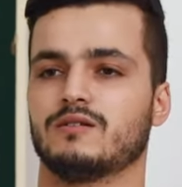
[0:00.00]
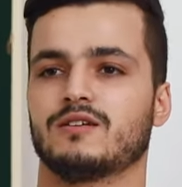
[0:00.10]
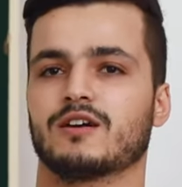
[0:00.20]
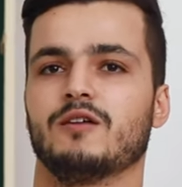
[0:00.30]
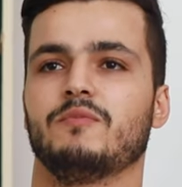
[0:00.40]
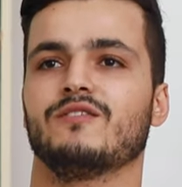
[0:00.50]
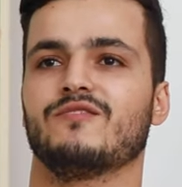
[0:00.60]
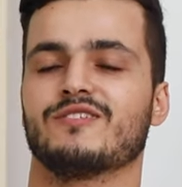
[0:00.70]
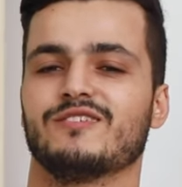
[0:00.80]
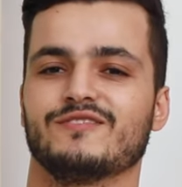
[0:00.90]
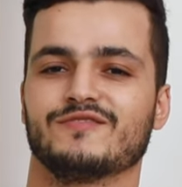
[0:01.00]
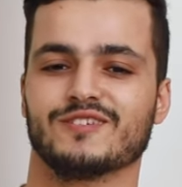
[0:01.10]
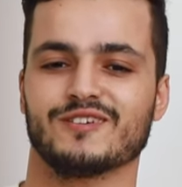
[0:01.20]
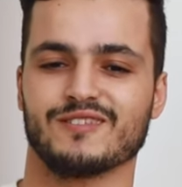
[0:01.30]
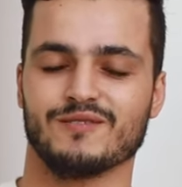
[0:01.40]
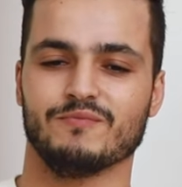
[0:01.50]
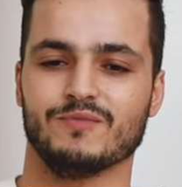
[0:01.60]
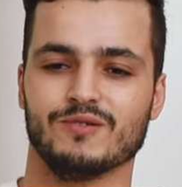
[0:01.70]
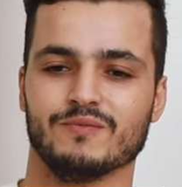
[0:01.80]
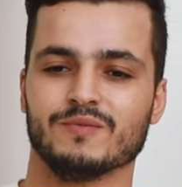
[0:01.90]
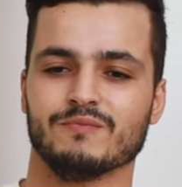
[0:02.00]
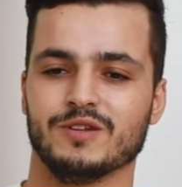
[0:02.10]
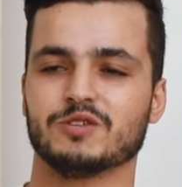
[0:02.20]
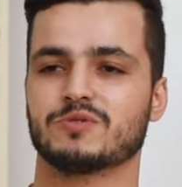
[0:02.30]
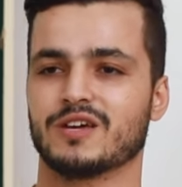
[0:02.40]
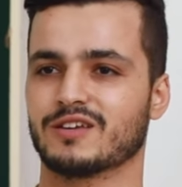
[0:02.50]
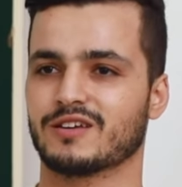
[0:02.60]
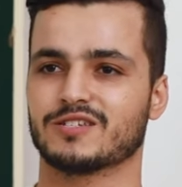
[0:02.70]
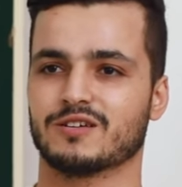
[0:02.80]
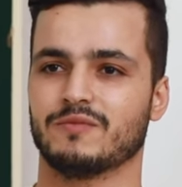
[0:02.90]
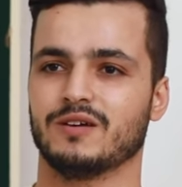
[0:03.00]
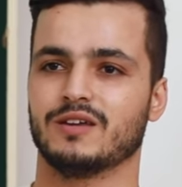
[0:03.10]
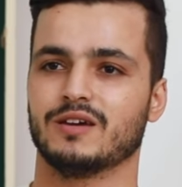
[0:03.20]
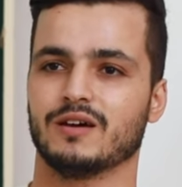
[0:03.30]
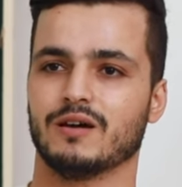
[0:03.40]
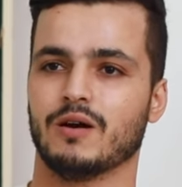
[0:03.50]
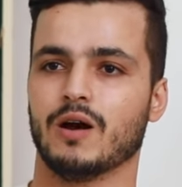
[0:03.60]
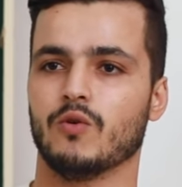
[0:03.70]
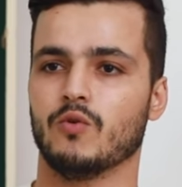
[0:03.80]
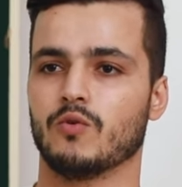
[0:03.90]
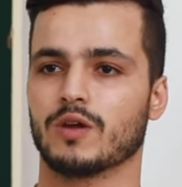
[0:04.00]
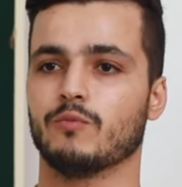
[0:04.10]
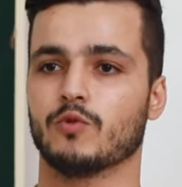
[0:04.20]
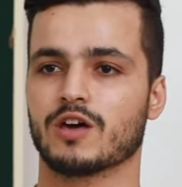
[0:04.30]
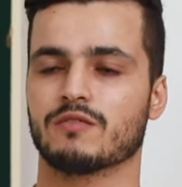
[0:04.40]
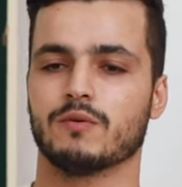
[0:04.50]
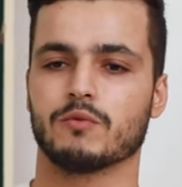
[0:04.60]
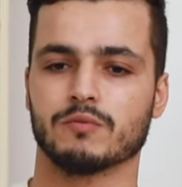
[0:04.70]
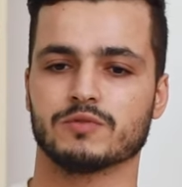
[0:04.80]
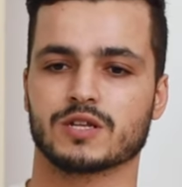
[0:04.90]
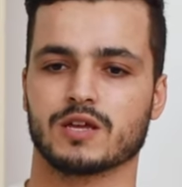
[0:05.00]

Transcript: الرقابه على الفضاء الافتراضي بون مانيش نحكي كجمعيه او كمنظمه ممكن باش